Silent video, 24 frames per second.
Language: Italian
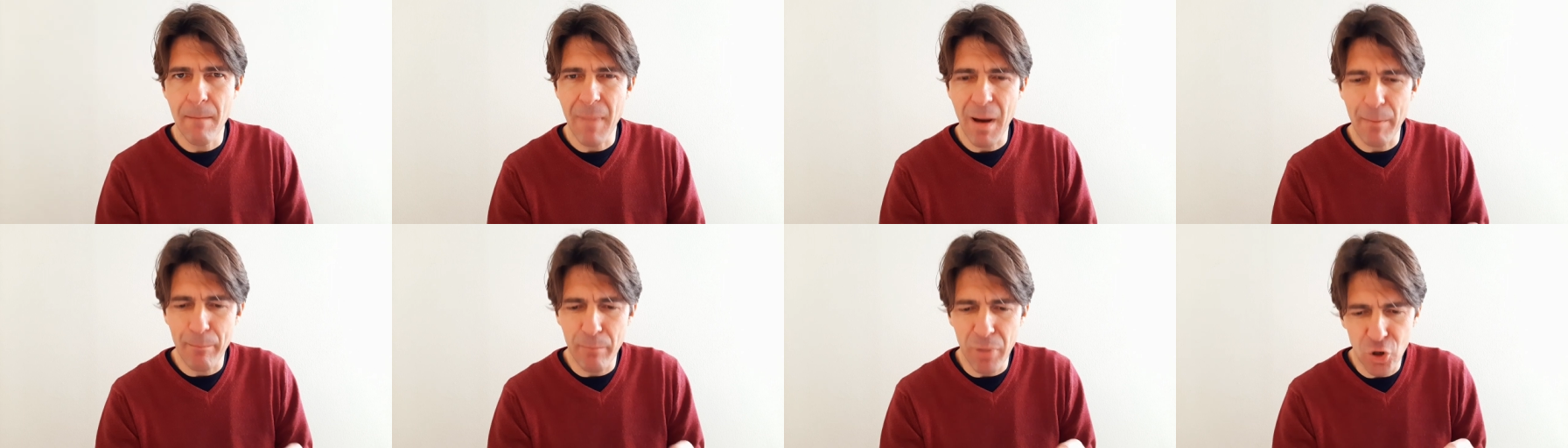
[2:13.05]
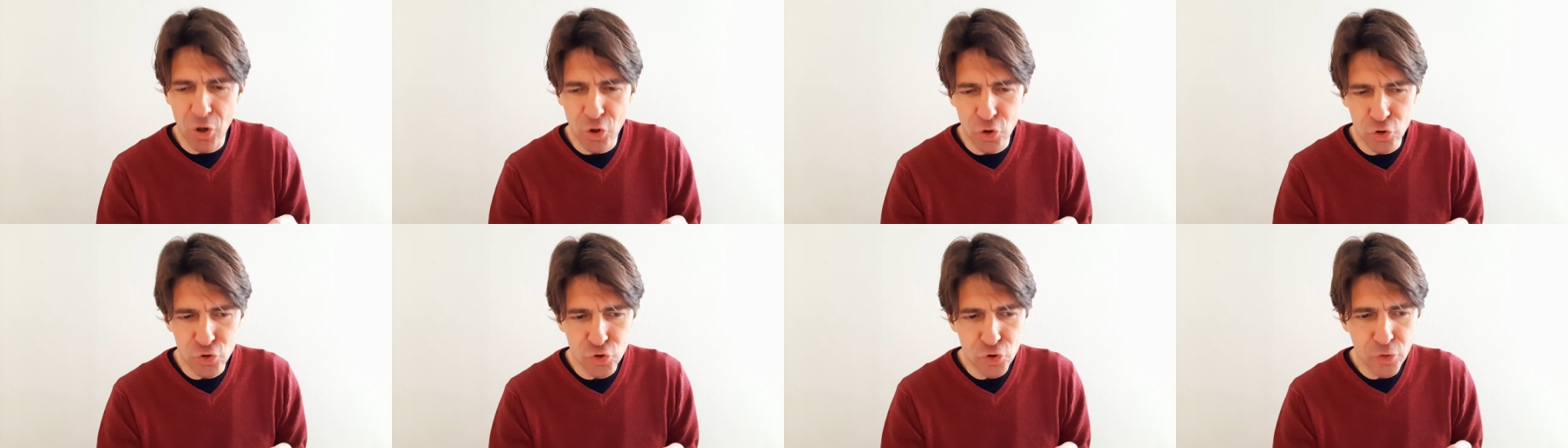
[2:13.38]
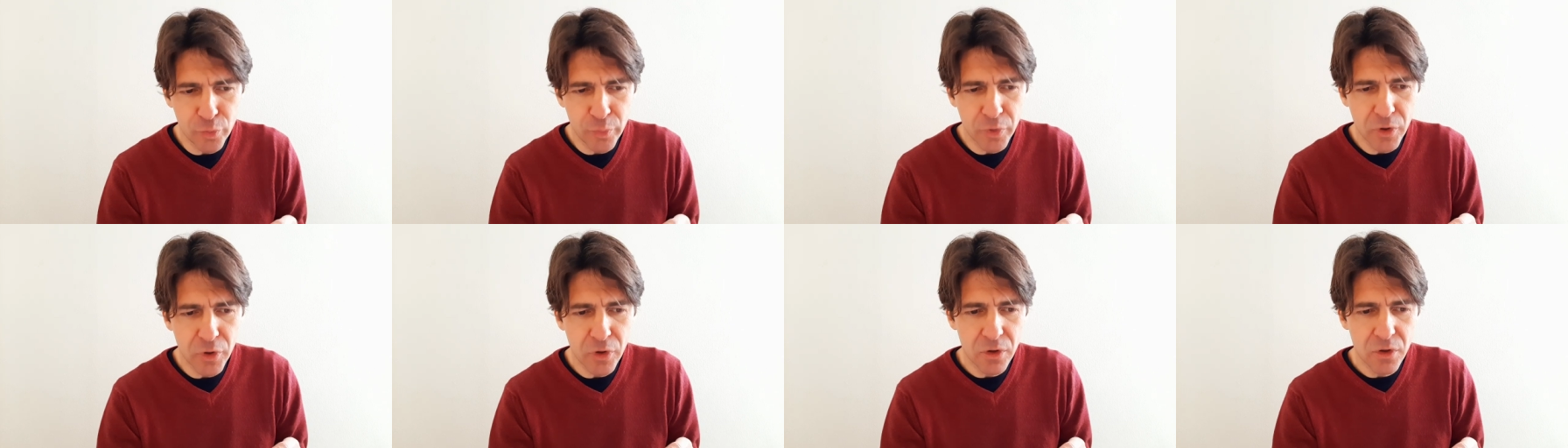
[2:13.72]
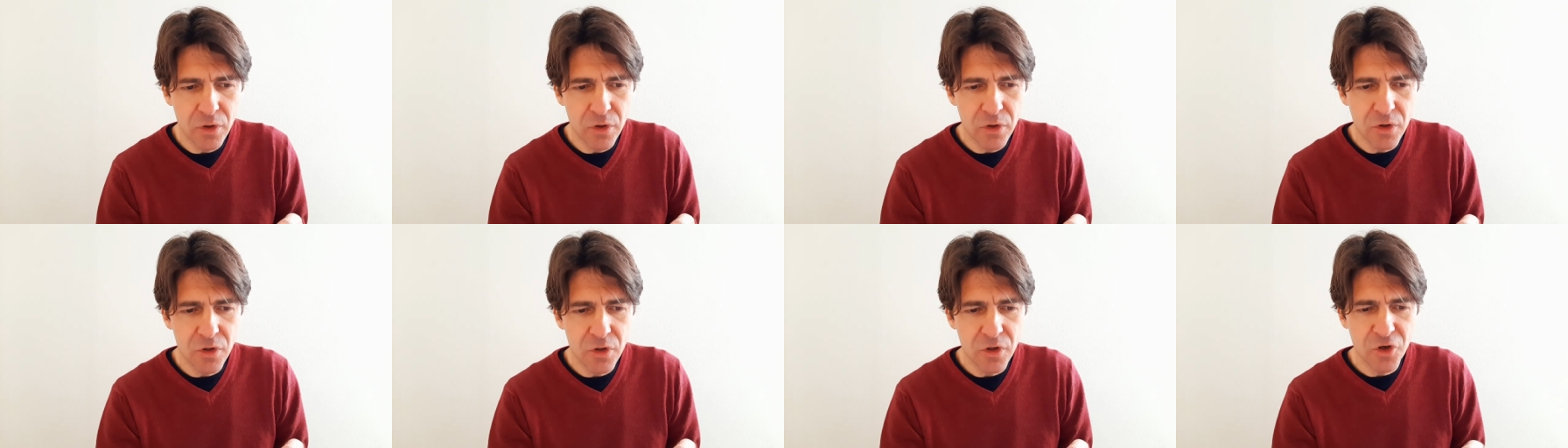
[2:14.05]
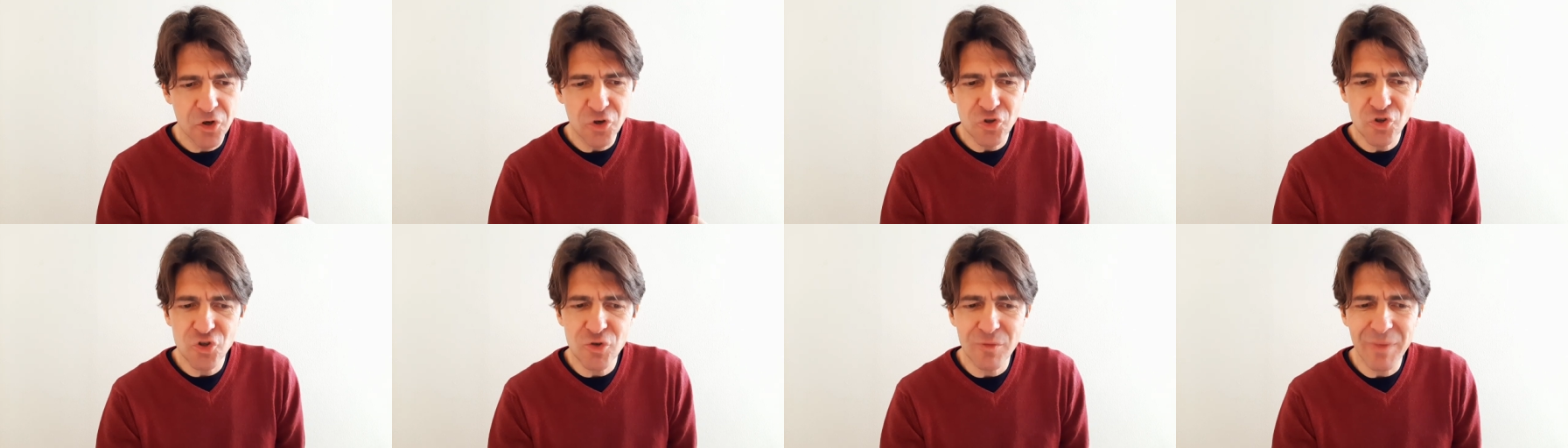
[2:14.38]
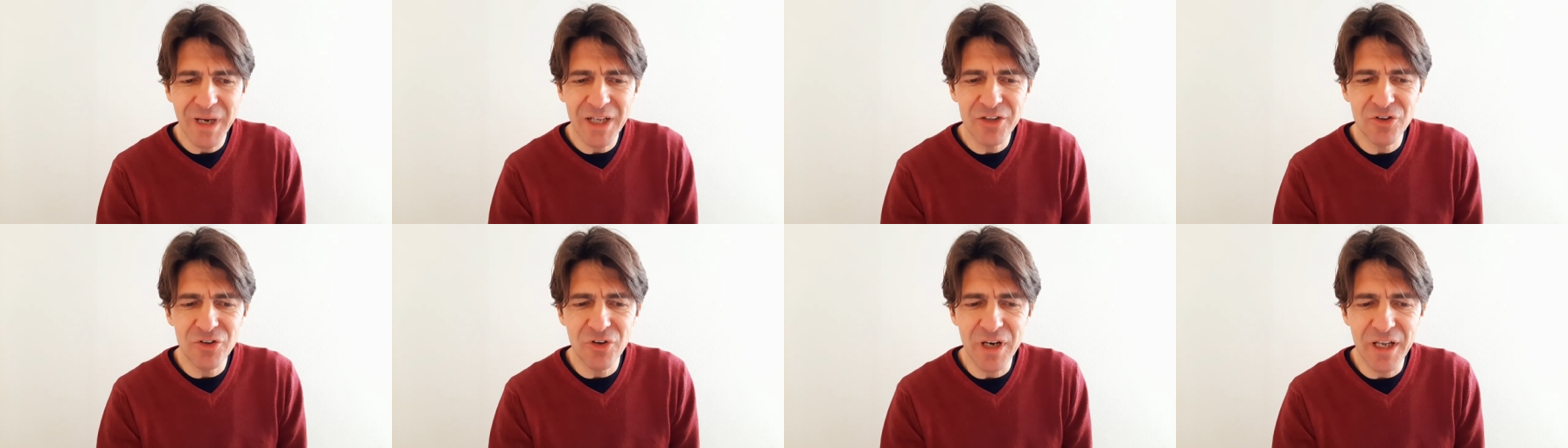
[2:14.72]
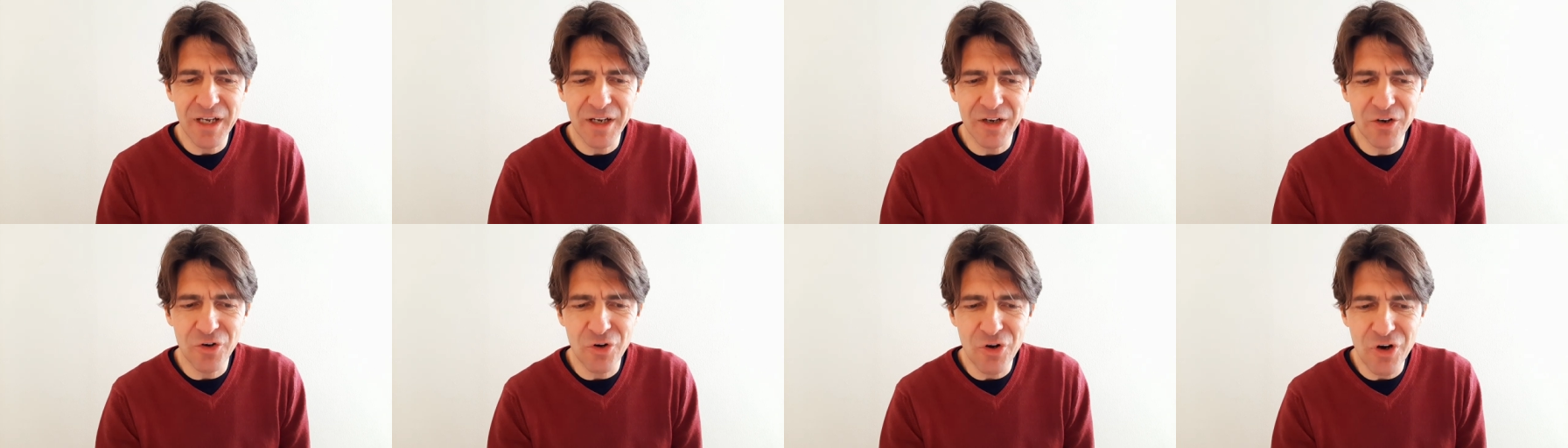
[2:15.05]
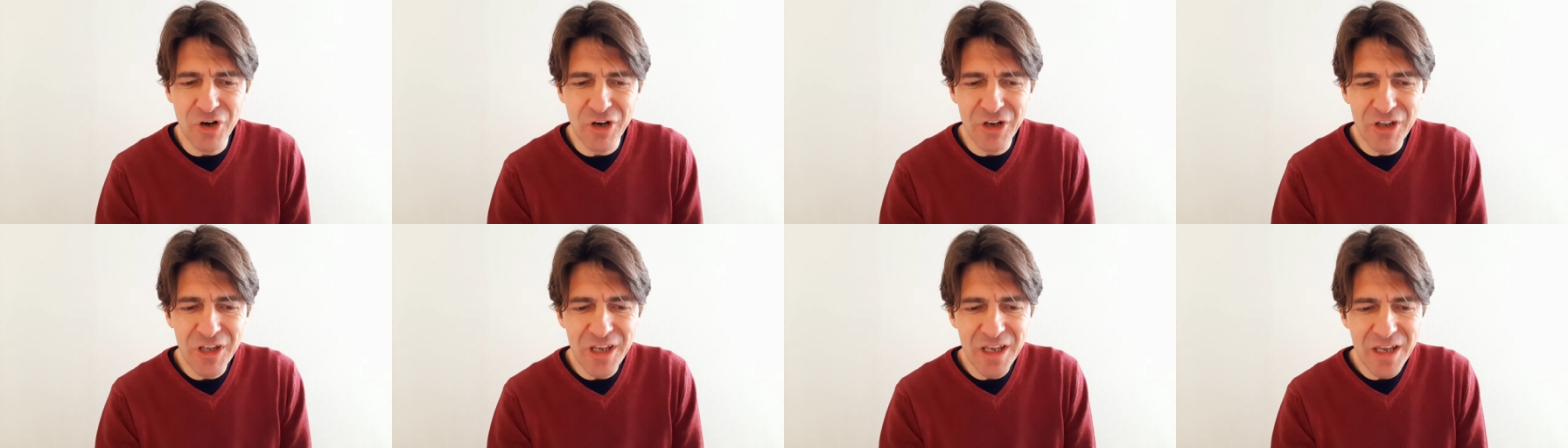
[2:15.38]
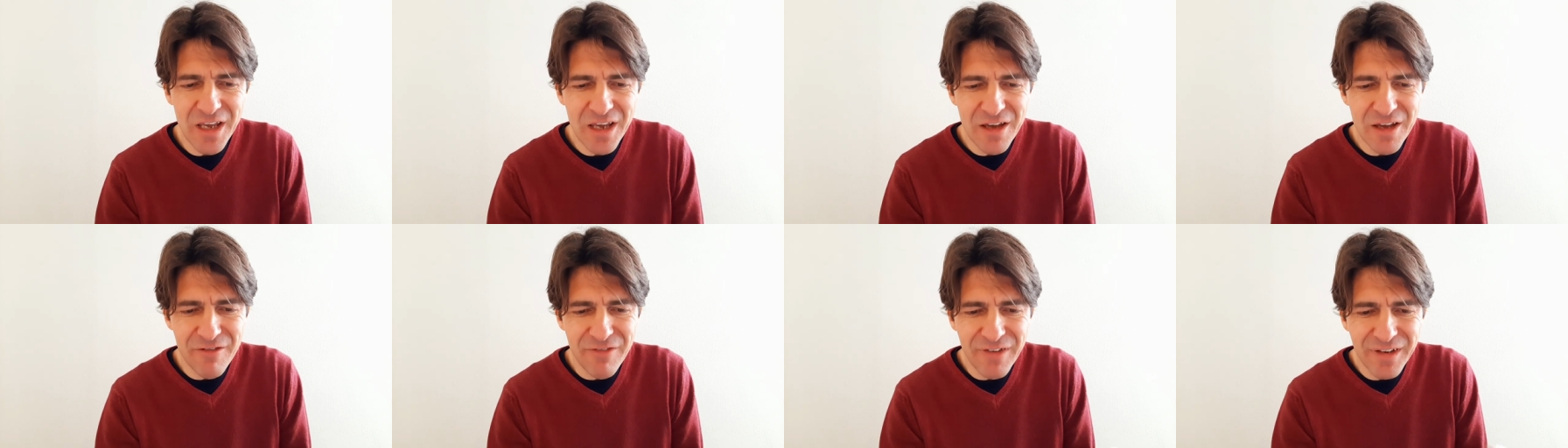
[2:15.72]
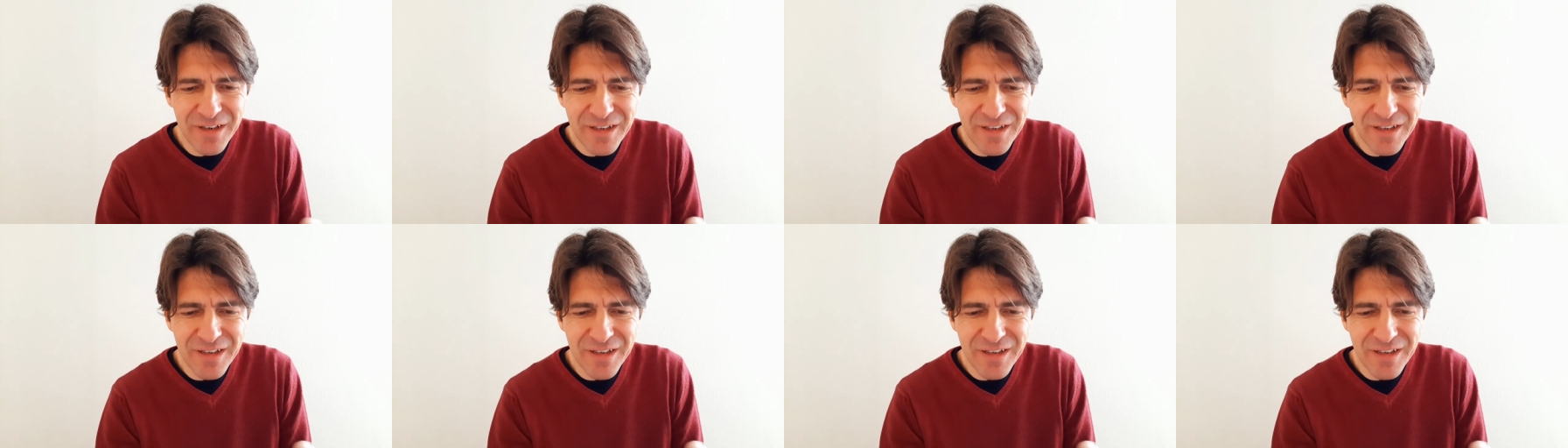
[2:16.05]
ma poco dopo, consumando le cornie,